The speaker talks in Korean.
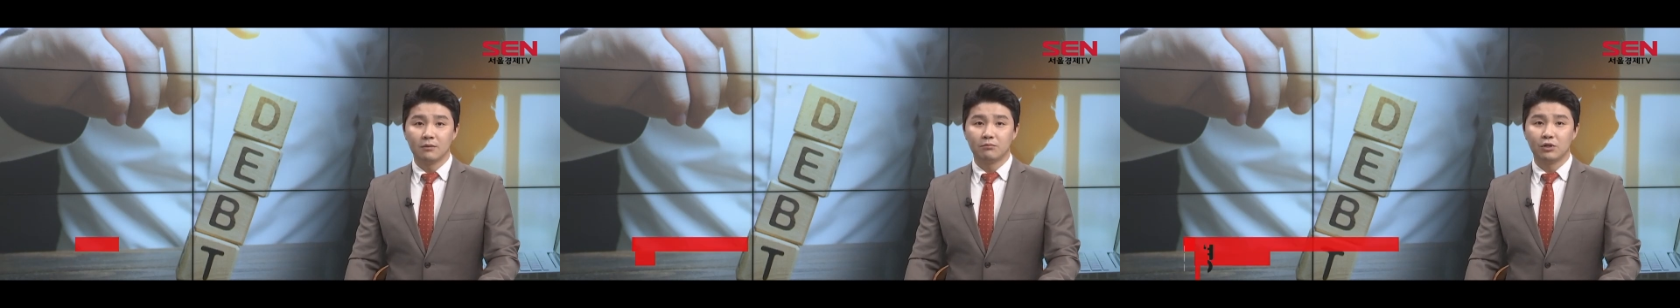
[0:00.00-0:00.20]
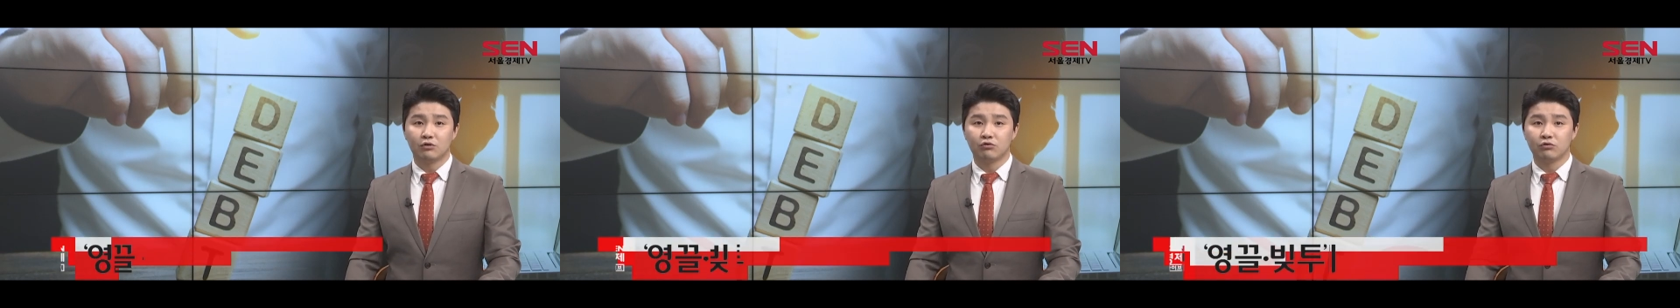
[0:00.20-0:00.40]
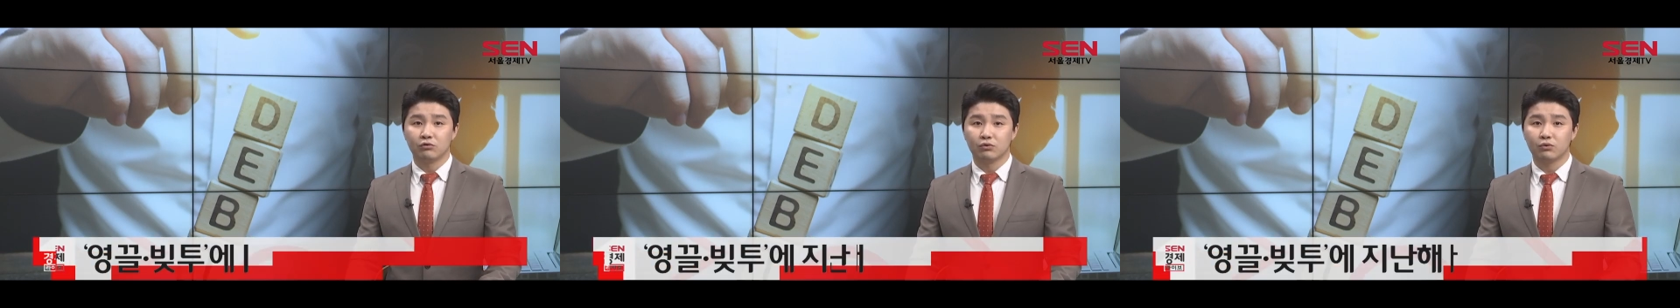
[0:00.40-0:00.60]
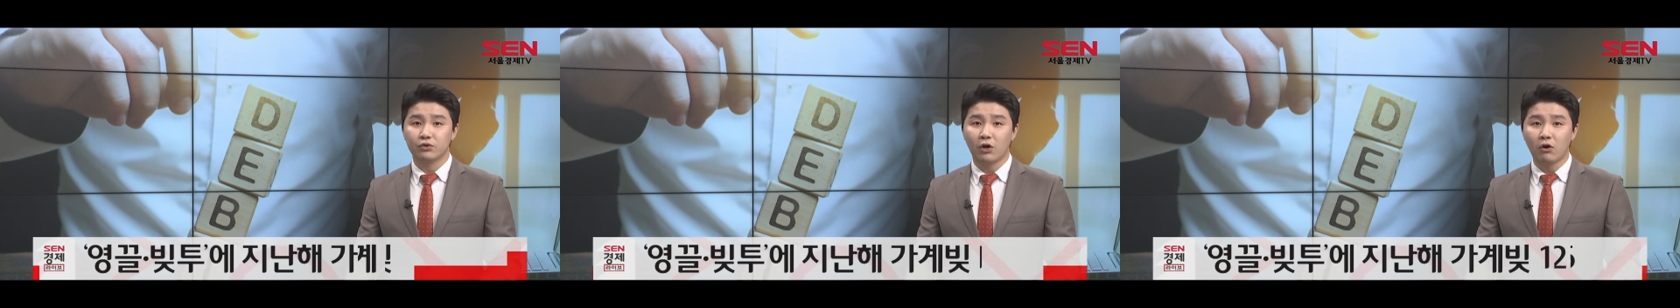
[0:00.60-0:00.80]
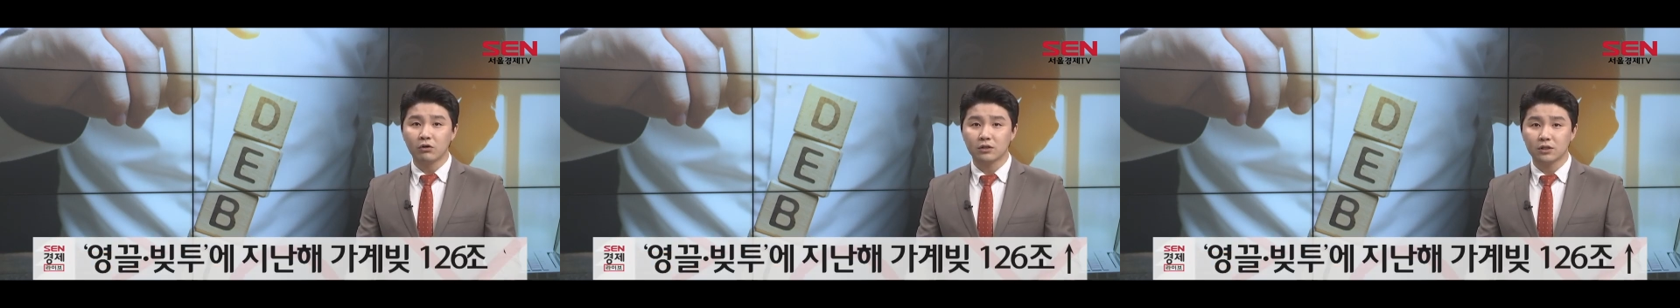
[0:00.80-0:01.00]
B2,
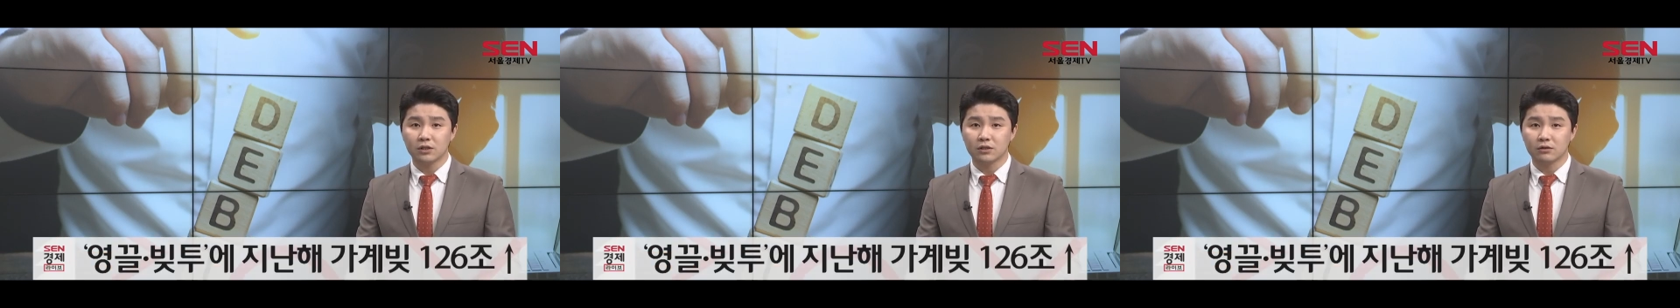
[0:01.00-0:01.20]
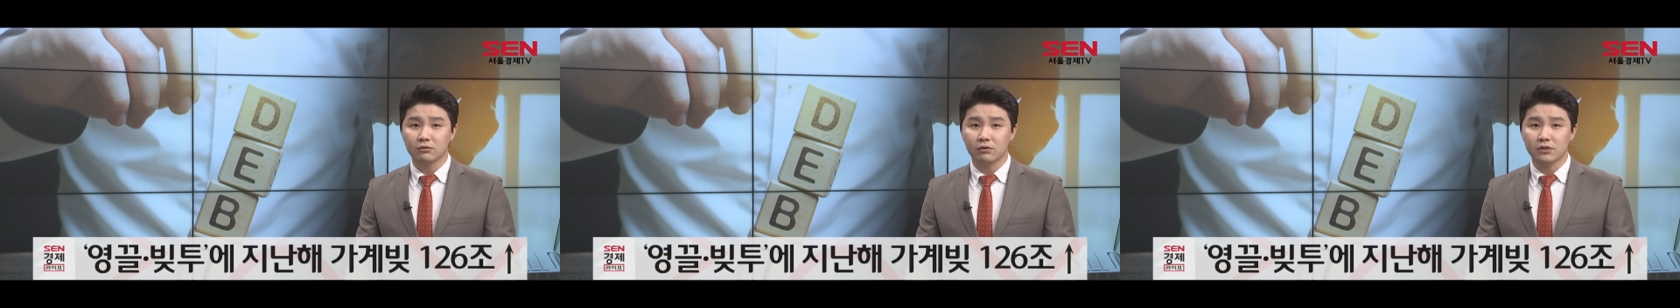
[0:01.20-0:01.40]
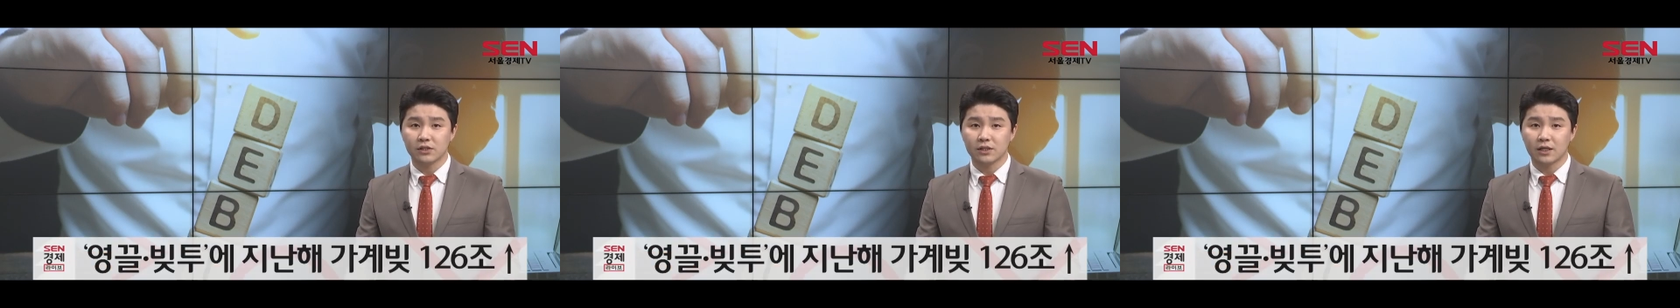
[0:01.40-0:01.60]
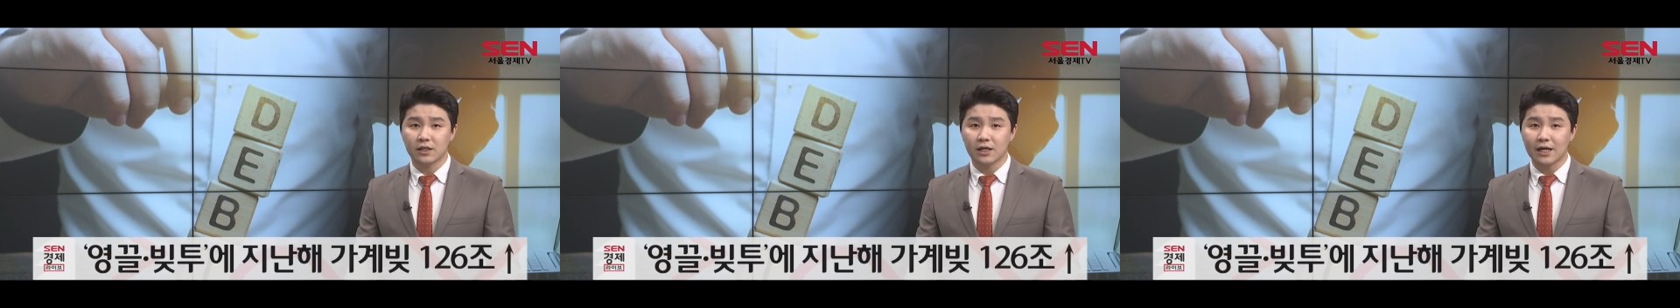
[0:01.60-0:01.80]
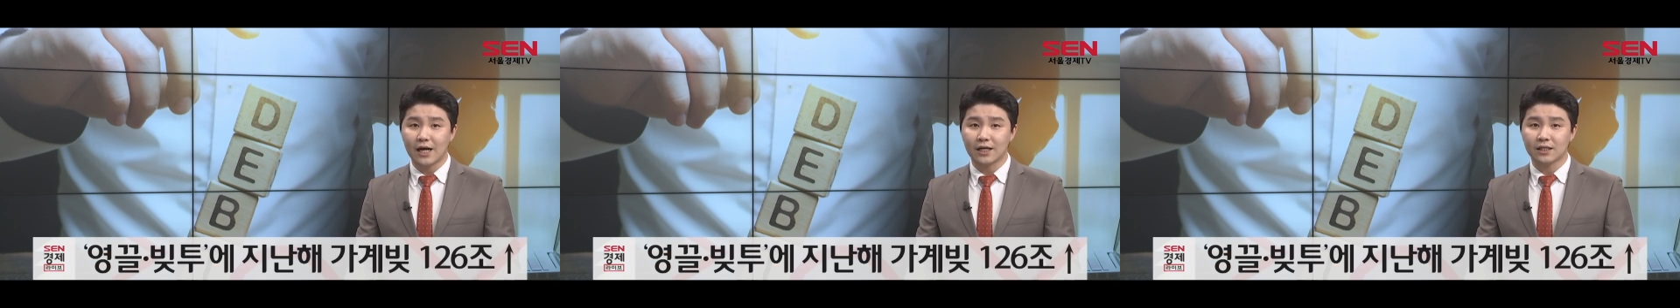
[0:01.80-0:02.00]
또 영끌 등으로
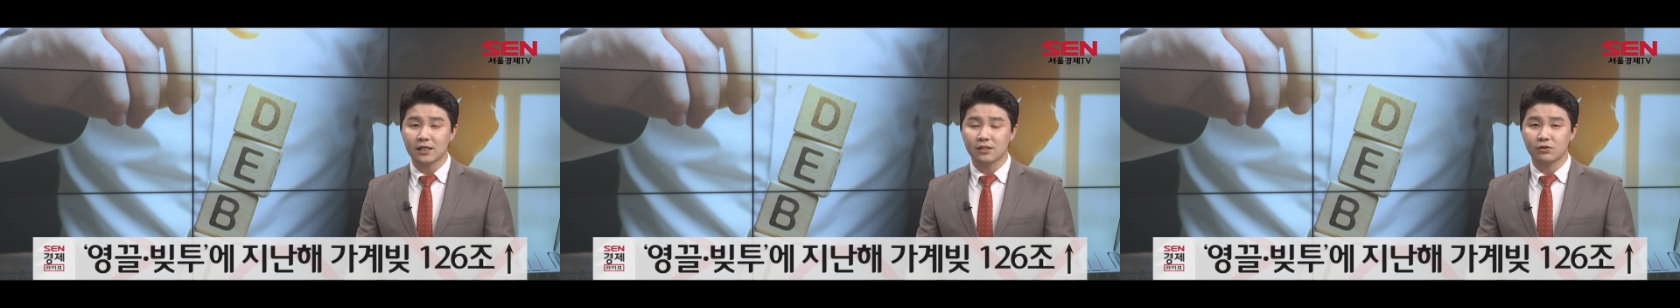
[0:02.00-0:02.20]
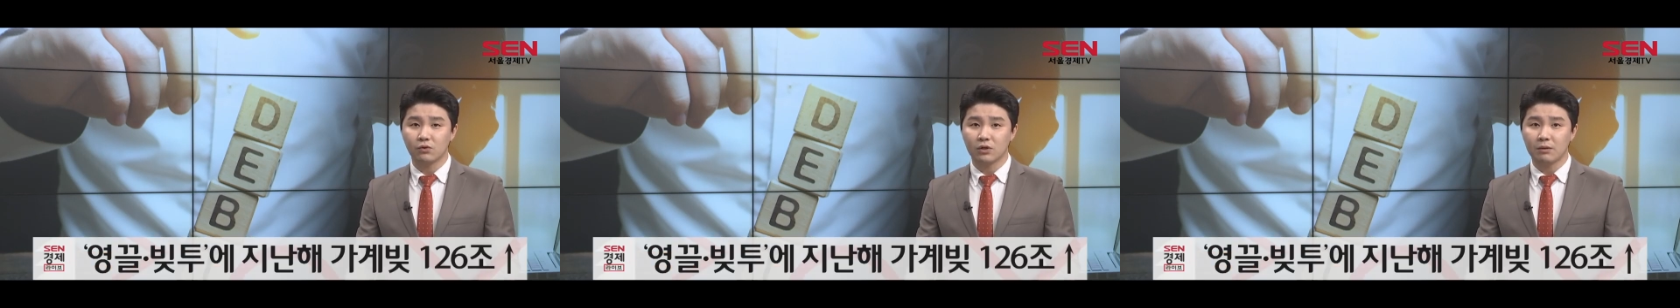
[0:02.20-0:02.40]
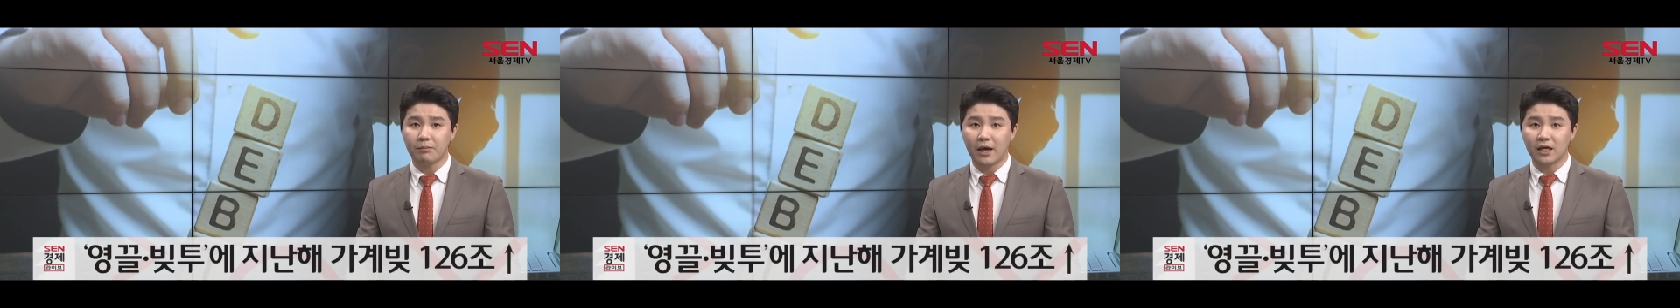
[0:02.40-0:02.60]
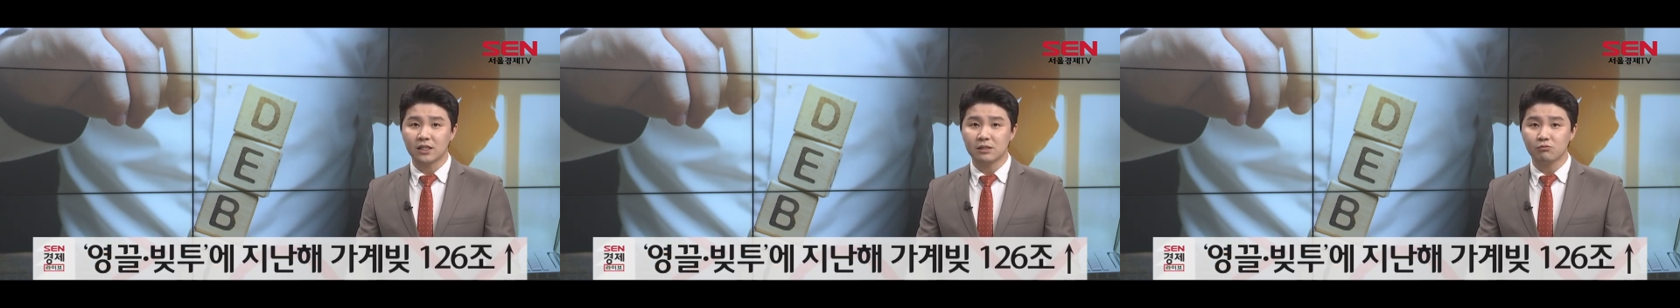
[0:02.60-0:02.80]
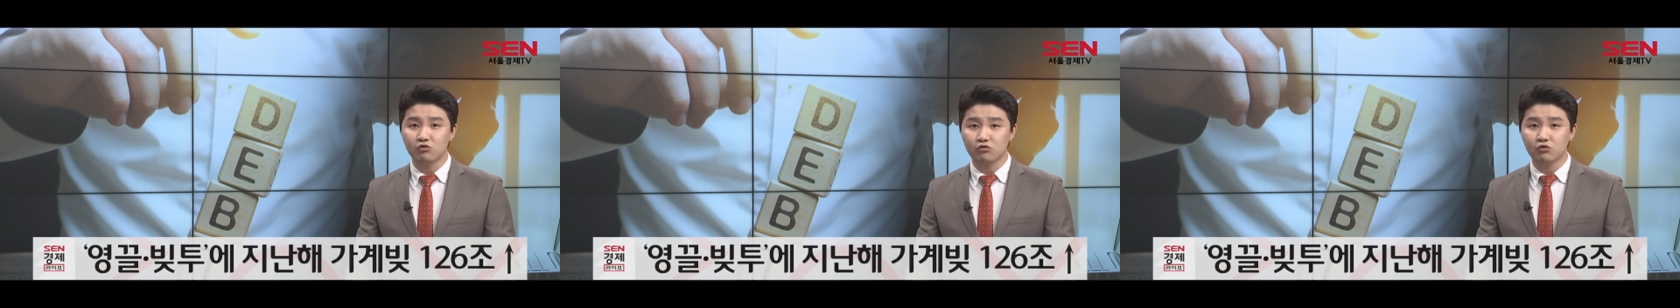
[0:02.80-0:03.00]
지난해 가계 신용이
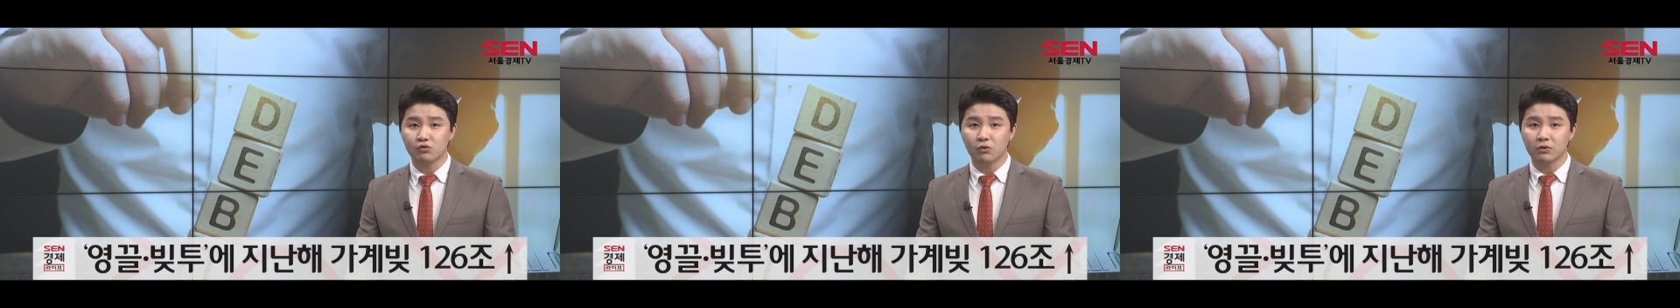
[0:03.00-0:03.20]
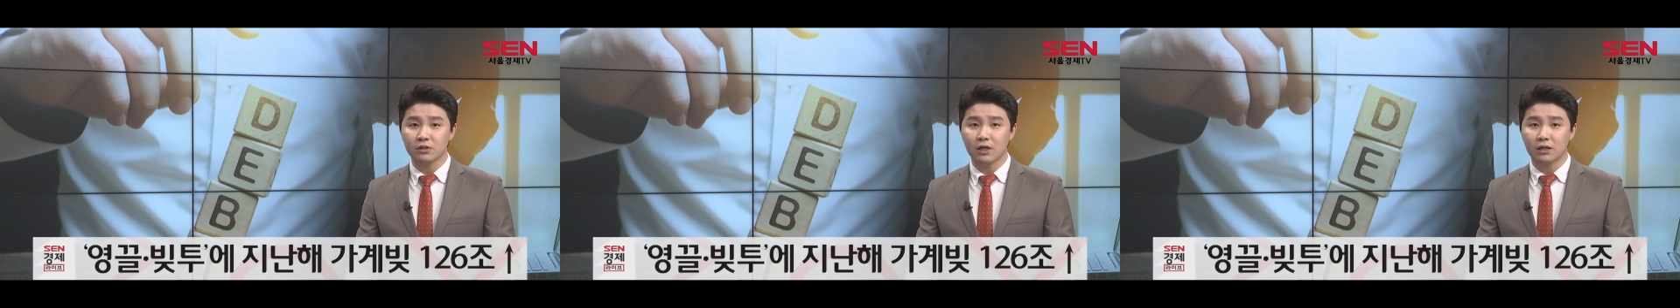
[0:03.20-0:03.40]
126조 원